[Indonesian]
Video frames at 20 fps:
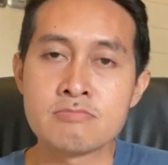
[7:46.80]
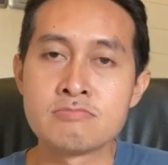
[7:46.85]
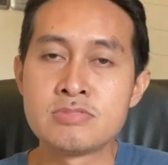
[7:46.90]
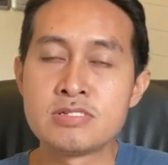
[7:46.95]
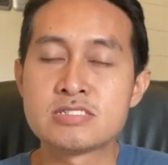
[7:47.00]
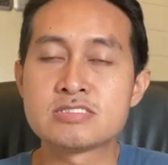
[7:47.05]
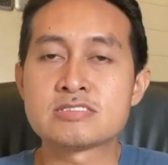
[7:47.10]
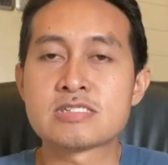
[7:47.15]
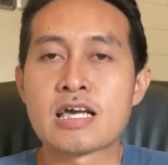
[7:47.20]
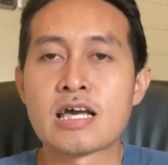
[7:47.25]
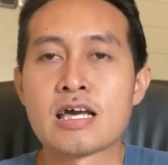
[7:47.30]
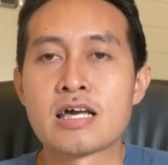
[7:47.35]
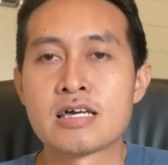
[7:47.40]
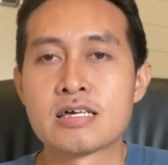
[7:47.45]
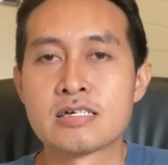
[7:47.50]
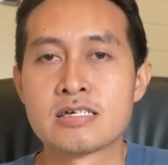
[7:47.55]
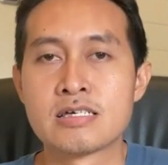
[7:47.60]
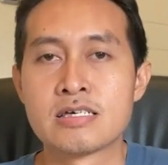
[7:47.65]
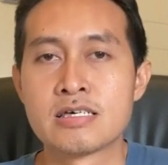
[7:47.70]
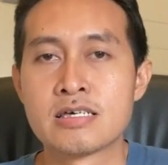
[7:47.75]
bisa
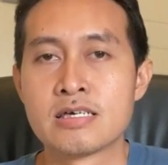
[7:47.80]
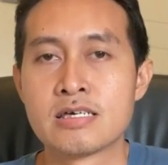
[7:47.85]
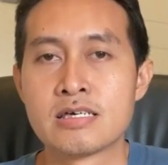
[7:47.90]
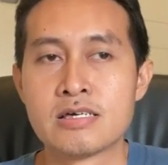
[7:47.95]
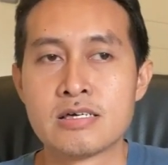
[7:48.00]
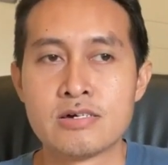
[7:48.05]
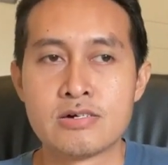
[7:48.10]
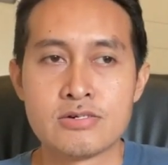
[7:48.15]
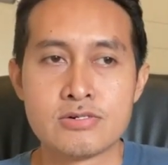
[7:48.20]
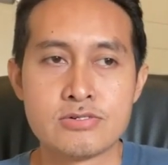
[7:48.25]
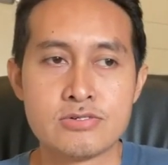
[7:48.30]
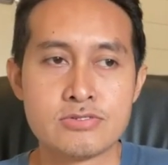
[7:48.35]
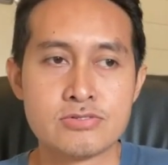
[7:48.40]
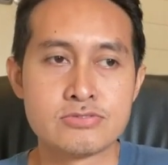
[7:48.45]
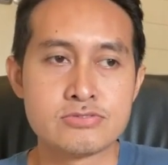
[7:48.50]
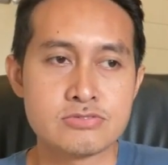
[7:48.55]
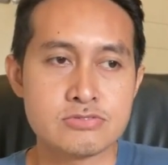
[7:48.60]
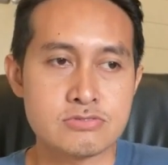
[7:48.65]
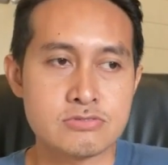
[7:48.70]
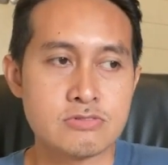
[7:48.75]

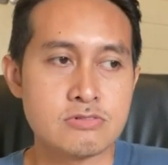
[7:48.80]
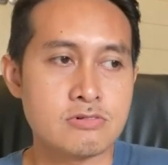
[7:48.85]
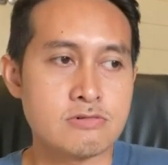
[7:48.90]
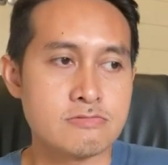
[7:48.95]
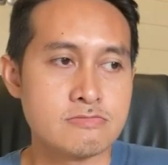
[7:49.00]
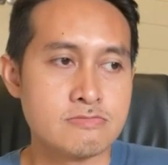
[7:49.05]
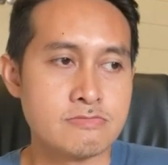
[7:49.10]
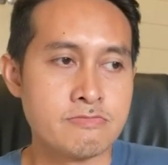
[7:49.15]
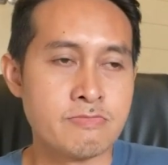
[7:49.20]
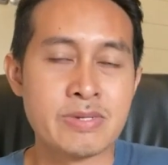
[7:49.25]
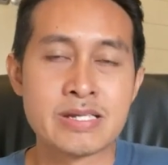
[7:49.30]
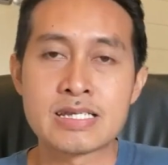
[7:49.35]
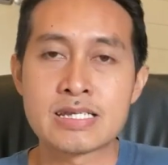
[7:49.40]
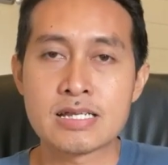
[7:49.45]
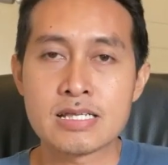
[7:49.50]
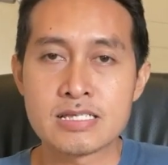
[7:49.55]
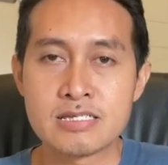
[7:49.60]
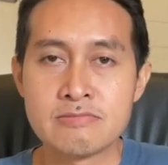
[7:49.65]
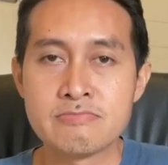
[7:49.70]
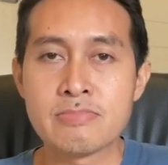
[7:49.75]
untuk
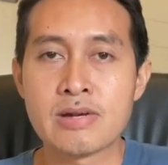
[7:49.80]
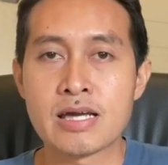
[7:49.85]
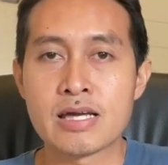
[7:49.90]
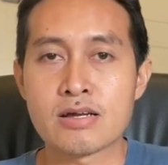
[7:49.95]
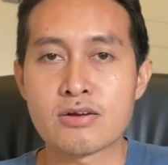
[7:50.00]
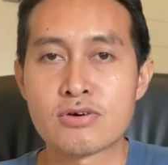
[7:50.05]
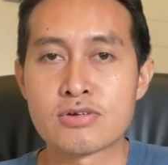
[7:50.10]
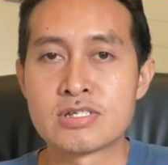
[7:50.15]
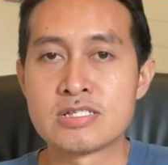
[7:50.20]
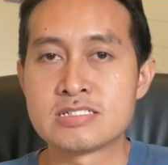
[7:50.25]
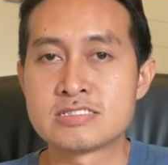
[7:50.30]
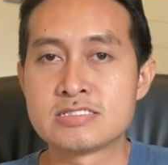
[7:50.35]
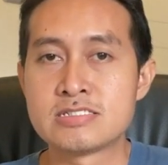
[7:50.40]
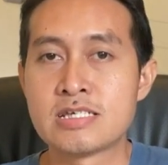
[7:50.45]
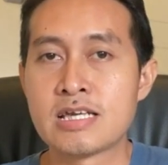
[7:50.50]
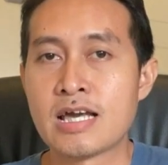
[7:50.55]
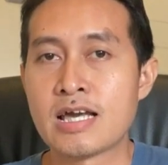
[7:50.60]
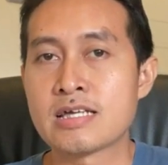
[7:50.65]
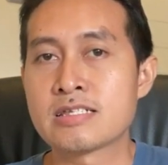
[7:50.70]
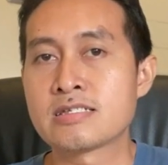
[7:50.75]
menerima
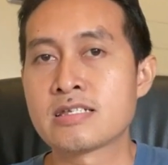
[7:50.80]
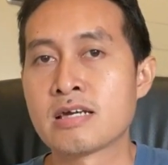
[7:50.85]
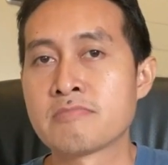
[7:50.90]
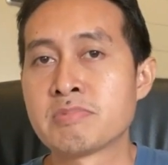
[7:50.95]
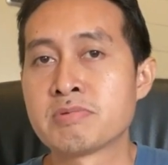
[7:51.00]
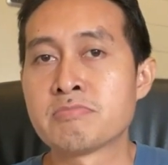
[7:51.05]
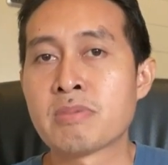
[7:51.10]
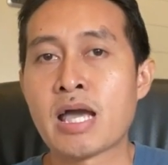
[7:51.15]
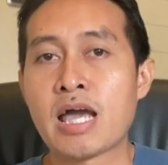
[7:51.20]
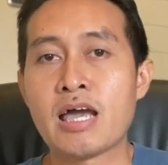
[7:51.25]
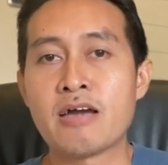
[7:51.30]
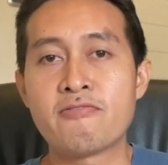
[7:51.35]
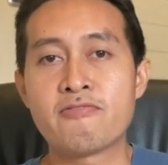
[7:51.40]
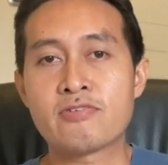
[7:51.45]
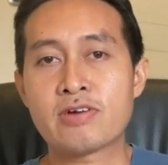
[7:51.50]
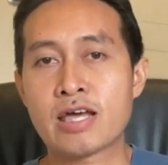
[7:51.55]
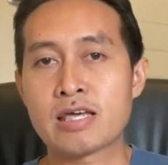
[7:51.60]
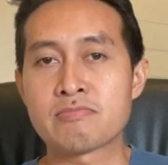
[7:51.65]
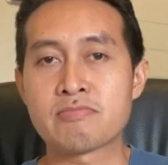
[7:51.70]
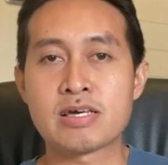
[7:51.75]
kondisi Anda,
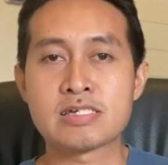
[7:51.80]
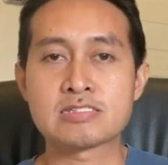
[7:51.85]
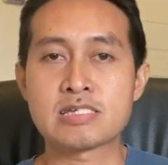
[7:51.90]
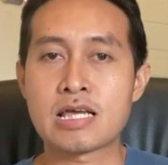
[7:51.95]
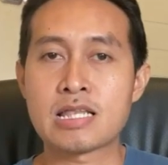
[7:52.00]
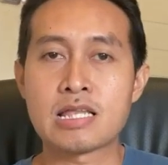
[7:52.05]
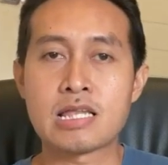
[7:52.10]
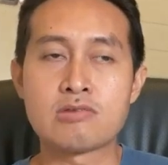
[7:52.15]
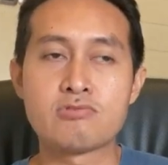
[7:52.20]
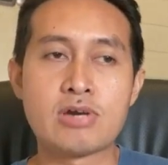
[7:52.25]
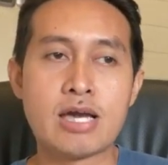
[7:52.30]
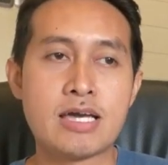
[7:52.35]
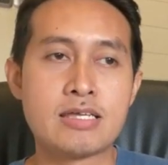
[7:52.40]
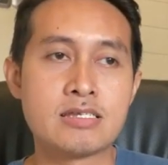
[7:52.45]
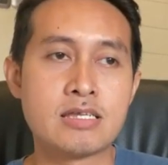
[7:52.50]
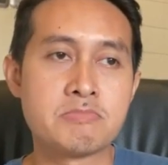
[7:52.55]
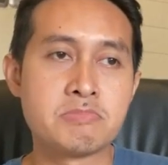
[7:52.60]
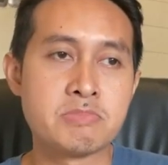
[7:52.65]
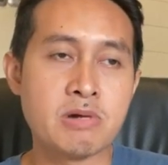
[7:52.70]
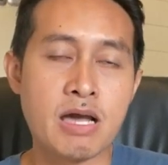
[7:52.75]
memaafkan masa lalu
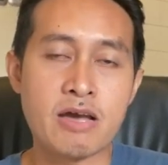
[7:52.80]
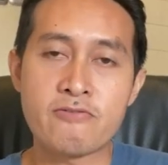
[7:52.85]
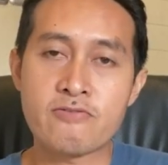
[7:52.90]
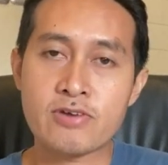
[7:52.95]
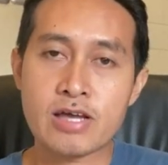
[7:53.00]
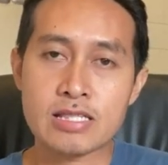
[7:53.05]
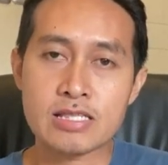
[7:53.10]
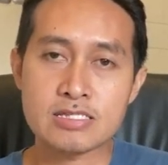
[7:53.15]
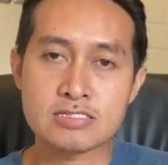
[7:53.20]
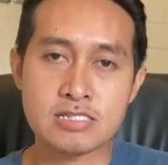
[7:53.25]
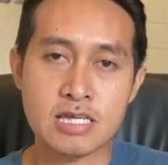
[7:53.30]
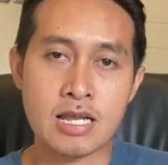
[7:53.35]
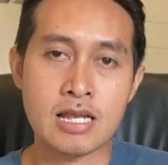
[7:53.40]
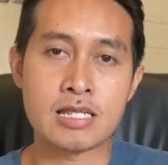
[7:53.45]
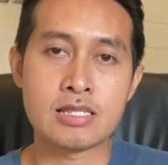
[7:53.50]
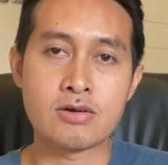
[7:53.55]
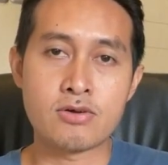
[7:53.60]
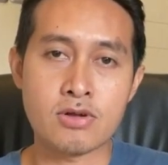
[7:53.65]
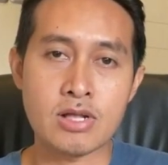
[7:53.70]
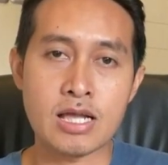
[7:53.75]
Anda, memaafkan
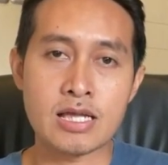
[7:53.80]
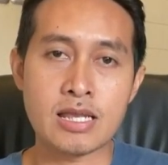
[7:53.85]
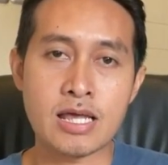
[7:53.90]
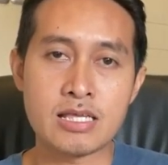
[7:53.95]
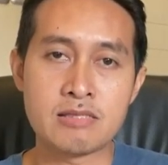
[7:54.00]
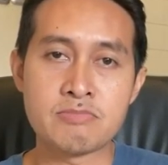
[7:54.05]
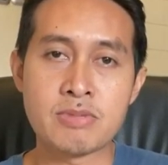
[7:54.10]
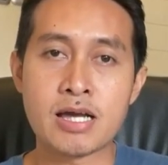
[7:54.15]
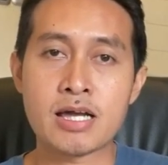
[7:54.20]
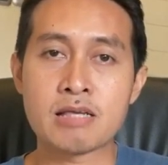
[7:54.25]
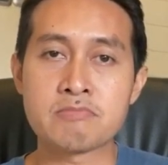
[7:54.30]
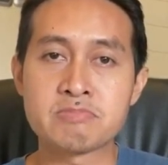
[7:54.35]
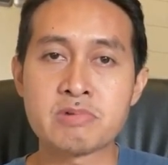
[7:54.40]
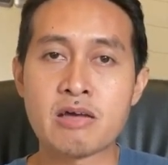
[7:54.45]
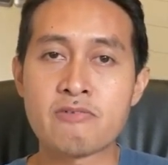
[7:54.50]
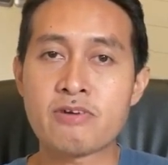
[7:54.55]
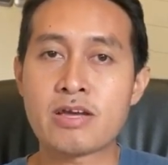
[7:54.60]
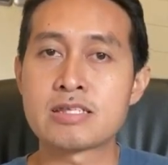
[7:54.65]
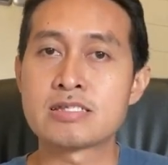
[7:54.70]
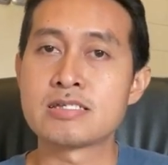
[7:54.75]
kesalahan orang lain, bahkan
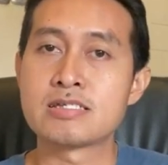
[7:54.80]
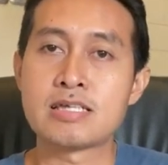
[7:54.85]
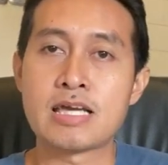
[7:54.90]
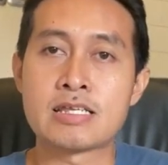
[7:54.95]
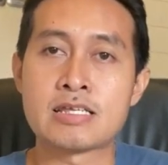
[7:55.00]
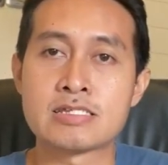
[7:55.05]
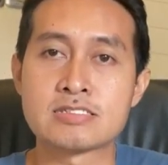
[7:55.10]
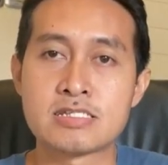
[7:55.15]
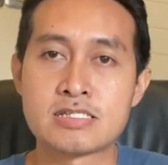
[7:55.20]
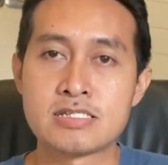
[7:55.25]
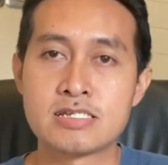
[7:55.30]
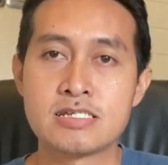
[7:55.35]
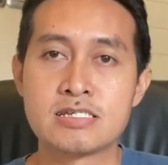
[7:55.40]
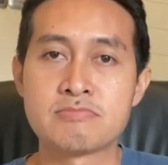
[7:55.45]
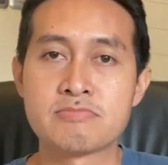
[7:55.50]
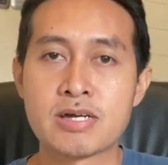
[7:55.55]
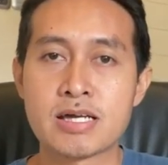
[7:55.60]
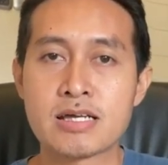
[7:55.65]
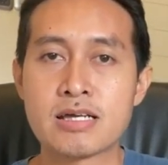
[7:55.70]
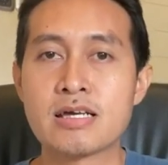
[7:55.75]
memaafkan diri Anda
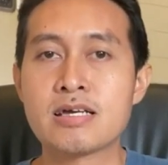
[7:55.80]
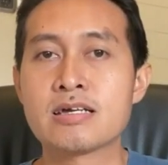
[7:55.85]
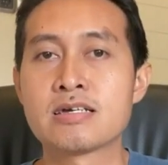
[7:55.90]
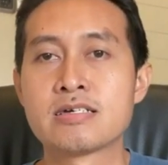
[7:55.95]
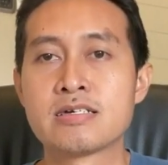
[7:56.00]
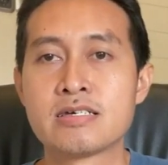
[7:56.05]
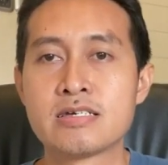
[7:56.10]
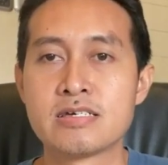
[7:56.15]
sendiri, maka